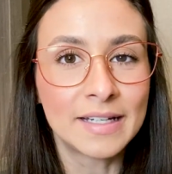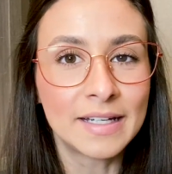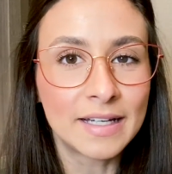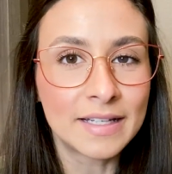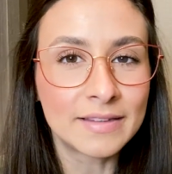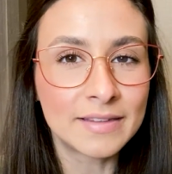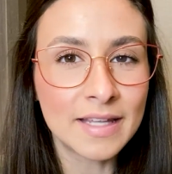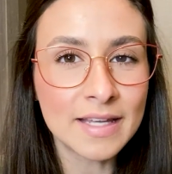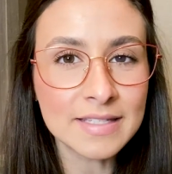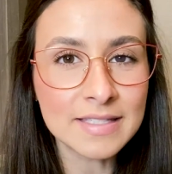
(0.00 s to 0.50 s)

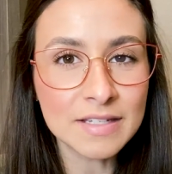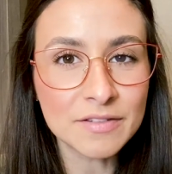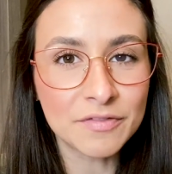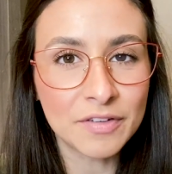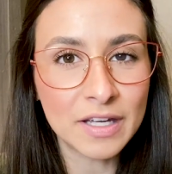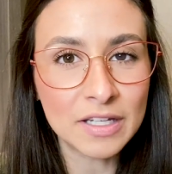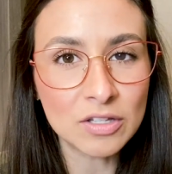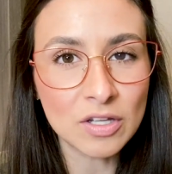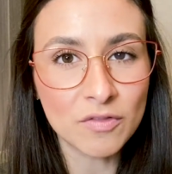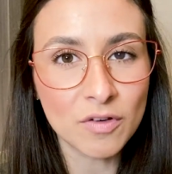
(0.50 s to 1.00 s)
Nesse
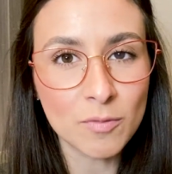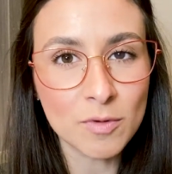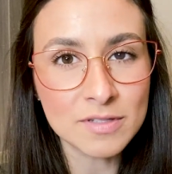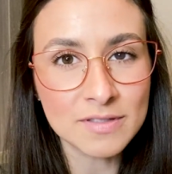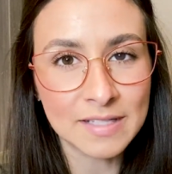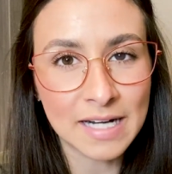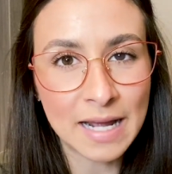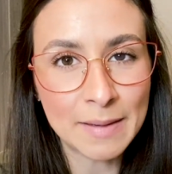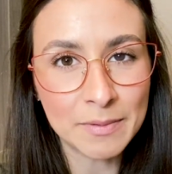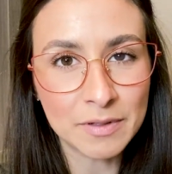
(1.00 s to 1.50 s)
evento eu vou
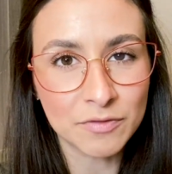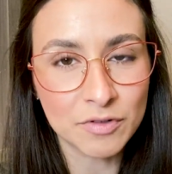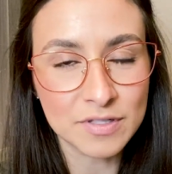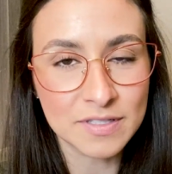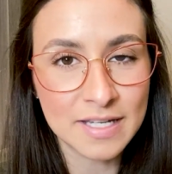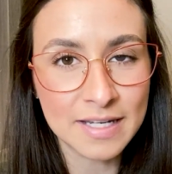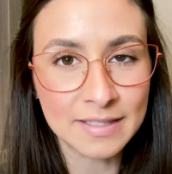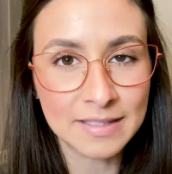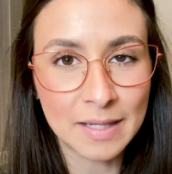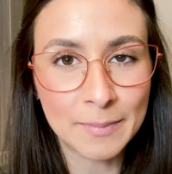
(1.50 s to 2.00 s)
mostrar para você
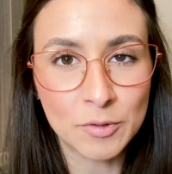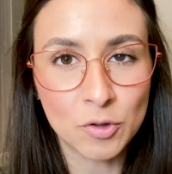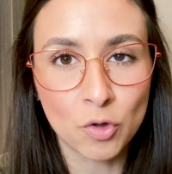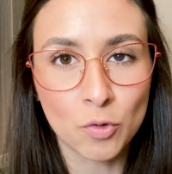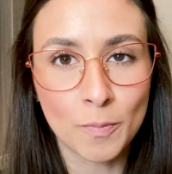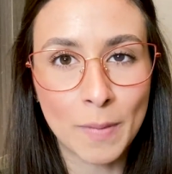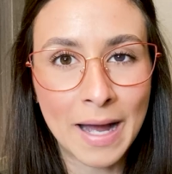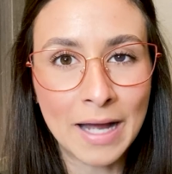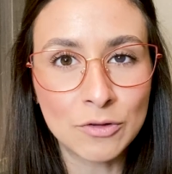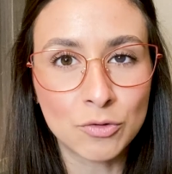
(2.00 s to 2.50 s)
que está
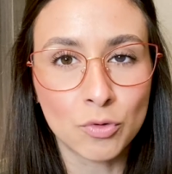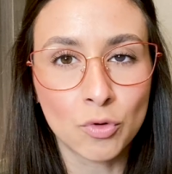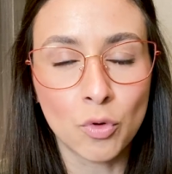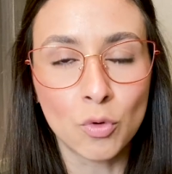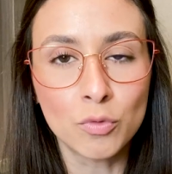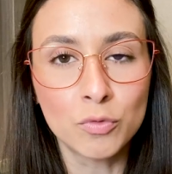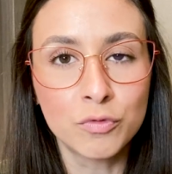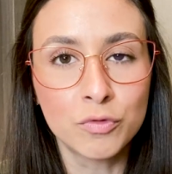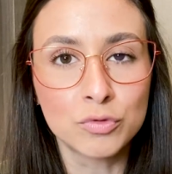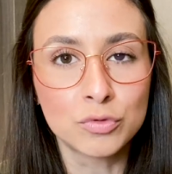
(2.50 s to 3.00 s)
preocupado com o
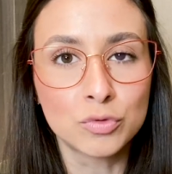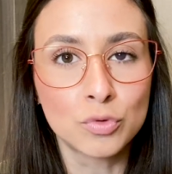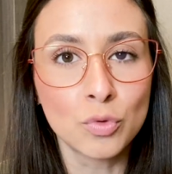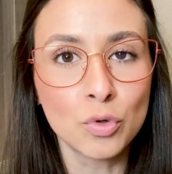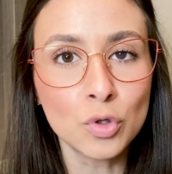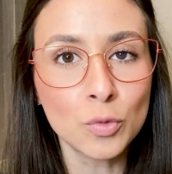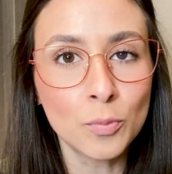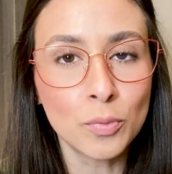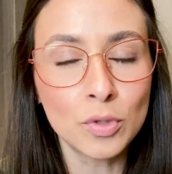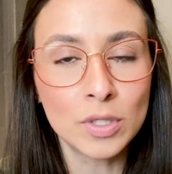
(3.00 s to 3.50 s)

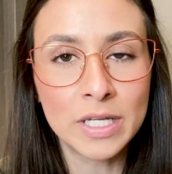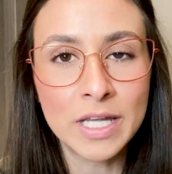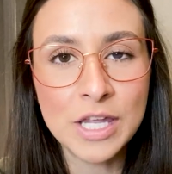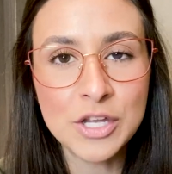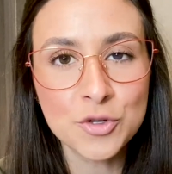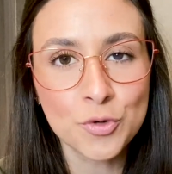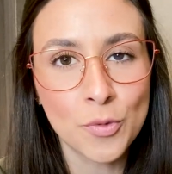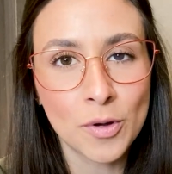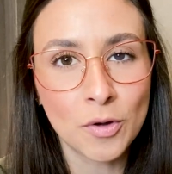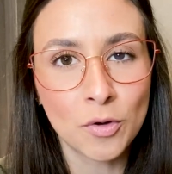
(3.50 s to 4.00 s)
futuro
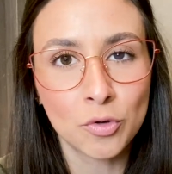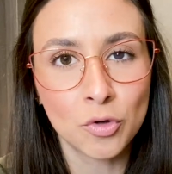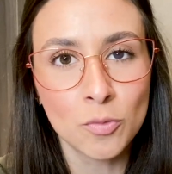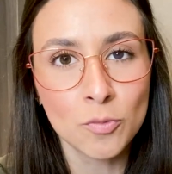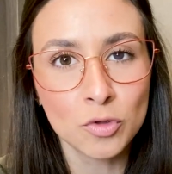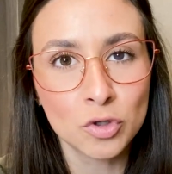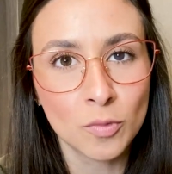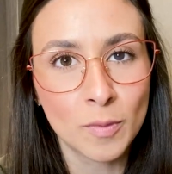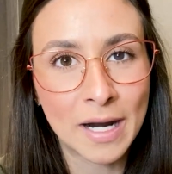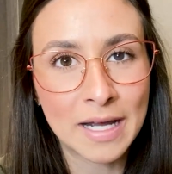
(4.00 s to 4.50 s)
político econômico
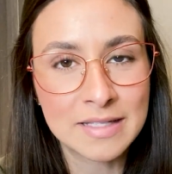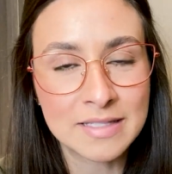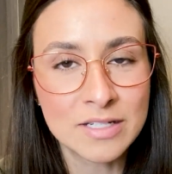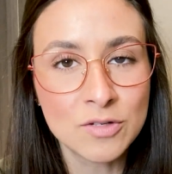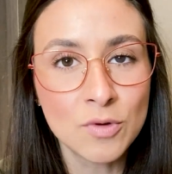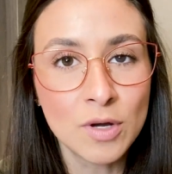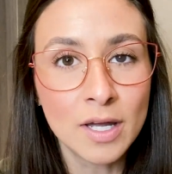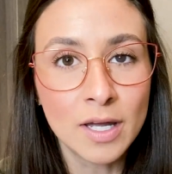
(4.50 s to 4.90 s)
do Brasil,